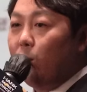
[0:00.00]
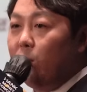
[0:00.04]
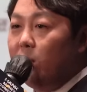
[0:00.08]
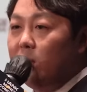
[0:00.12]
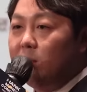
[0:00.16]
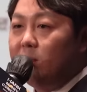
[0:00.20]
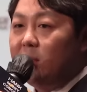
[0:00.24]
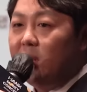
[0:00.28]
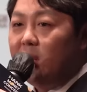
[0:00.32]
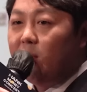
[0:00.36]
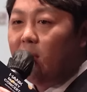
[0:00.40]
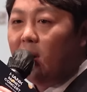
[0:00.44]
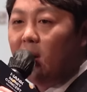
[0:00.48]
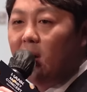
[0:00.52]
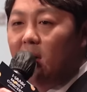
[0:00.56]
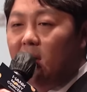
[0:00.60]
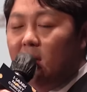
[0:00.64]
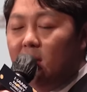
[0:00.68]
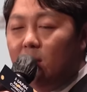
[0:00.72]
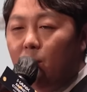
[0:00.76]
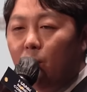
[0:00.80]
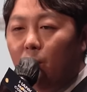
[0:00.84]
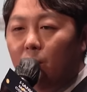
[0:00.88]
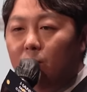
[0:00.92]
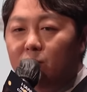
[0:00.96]

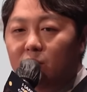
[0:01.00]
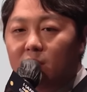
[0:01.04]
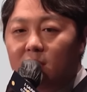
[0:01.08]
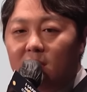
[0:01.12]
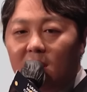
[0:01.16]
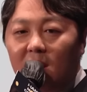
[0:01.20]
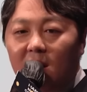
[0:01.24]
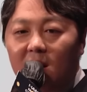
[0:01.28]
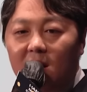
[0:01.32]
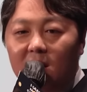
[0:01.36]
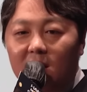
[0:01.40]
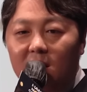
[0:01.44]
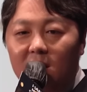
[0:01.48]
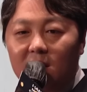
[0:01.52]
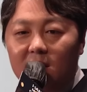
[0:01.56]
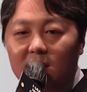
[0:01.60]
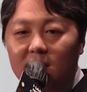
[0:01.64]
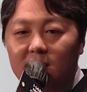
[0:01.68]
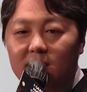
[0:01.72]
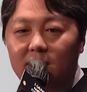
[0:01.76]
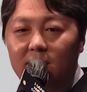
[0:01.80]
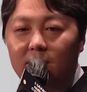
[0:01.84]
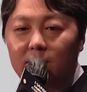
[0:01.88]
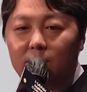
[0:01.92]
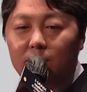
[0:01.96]
고금리와 고물가
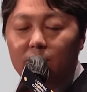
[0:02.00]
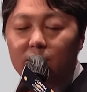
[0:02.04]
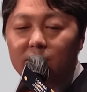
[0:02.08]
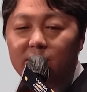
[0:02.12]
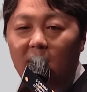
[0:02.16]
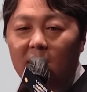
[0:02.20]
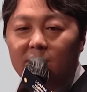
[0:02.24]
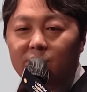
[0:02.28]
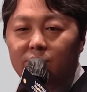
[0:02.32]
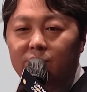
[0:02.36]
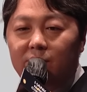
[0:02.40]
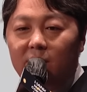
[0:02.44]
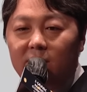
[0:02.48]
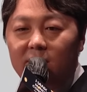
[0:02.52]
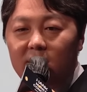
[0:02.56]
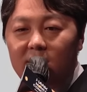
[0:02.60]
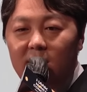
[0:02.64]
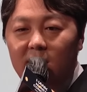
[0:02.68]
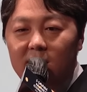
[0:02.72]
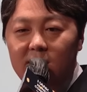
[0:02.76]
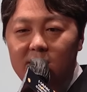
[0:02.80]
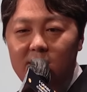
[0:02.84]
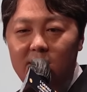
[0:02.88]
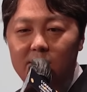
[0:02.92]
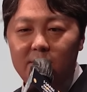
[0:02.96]
그리고 내수
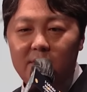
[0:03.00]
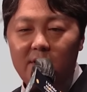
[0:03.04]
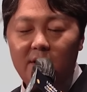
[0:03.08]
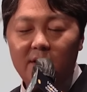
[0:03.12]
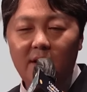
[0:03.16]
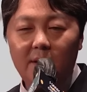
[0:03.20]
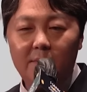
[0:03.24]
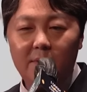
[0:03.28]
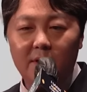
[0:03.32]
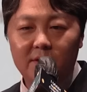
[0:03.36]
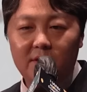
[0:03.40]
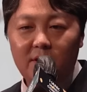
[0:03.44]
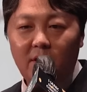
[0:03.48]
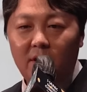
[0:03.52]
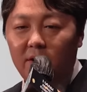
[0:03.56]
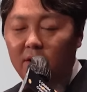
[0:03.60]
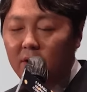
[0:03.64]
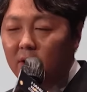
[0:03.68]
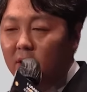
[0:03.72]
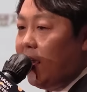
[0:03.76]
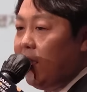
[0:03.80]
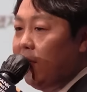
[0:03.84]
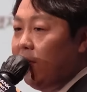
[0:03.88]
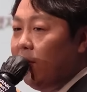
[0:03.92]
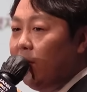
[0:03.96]
경기까지 침체되면서
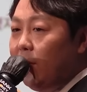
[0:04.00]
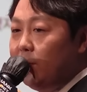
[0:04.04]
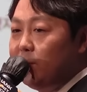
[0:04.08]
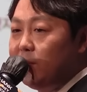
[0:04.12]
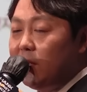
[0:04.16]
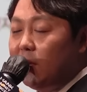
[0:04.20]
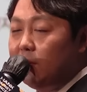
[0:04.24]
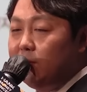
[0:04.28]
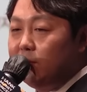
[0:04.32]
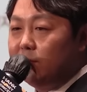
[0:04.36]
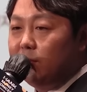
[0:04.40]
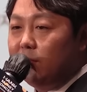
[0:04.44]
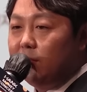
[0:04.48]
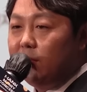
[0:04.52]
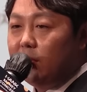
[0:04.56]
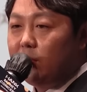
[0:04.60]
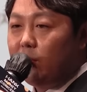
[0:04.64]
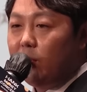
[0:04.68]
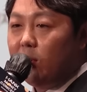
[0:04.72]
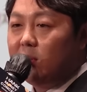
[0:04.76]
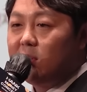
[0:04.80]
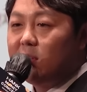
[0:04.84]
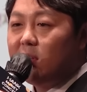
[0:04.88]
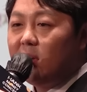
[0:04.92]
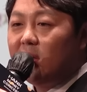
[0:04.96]
자영업자분들이
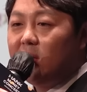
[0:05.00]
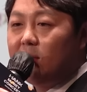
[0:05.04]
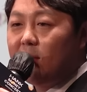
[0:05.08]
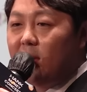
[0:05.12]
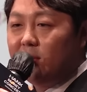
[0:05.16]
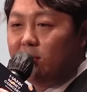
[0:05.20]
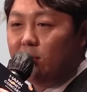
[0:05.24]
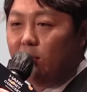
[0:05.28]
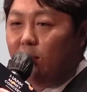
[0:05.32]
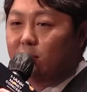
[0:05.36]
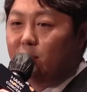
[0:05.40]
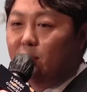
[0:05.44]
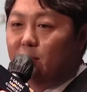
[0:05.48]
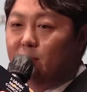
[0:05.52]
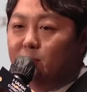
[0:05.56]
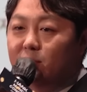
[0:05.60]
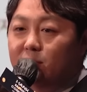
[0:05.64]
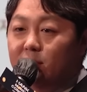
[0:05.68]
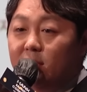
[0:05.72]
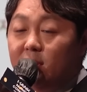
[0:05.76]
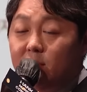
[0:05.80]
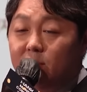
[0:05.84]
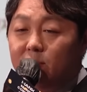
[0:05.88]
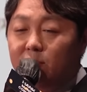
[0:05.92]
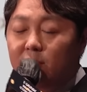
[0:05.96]
굉장히 많은
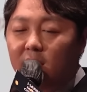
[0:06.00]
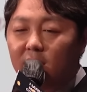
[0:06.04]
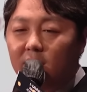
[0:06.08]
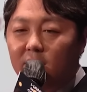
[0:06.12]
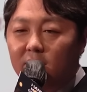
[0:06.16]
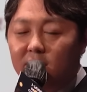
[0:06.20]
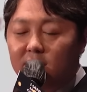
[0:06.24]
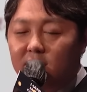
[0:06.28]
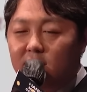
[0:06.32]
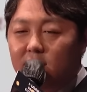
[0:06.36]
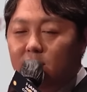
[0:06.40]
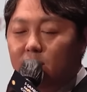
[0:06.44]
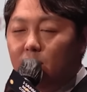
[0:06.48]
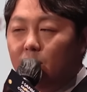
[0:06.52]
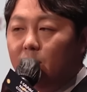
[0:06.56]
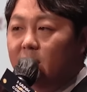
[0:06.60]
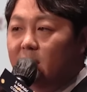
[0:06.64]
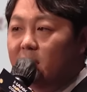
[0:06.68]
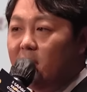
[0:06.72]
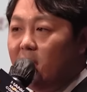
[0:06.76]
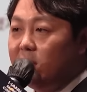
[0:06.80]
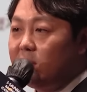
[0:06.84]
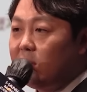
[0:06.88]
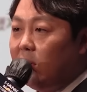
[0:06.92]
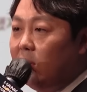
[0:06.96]
어려움들이 있고요. 그로
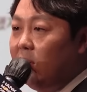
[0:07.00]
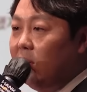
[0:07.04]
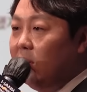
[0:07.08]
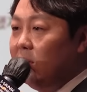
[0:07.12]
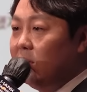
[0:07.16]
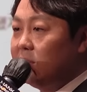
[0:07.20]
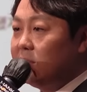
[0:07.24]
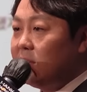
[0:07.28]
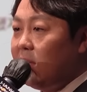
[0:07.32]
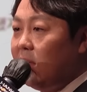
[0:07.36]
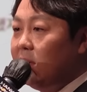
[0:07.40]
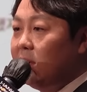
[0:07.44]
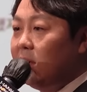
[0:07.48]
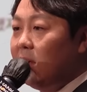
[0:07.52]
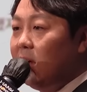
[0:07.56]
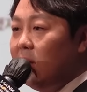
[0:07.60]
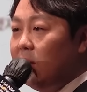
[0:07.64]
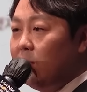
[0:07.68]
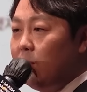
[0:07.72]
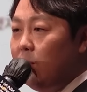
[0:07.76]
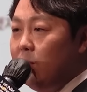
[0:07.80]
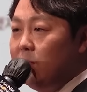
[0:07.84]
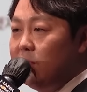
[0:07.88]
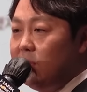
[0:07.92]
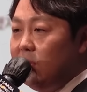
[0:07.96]
인해서
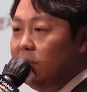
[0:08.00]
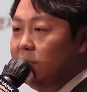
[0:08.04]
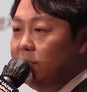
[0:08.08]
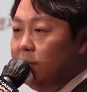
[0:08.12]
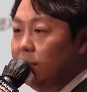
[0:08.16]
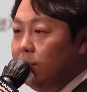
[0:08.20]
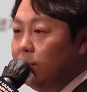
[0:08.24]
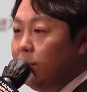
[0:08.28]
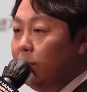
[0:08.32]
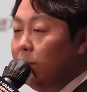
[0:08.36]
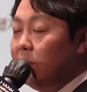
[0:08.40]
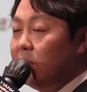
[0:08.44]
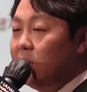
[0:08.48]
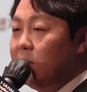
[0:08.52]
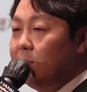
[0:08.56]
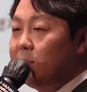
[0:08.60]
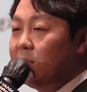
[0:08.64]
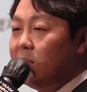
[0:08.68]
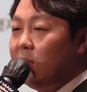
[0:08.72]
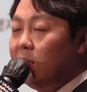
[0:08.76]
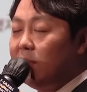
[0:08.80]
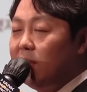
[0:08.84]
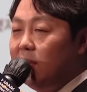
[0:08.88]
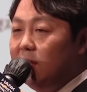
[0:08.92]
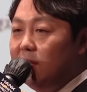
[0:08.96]
상가 공실들도
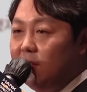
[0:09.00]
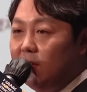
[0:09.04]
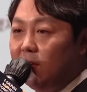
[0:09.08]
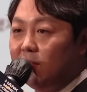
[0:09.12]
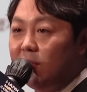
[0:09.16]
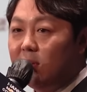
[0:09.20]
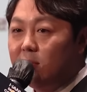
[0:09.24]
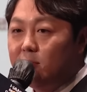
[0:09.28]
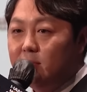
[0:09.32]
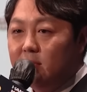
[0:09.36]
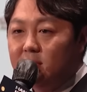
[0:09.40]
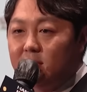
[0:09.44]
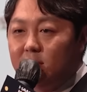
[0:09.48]
급격히 늘어나고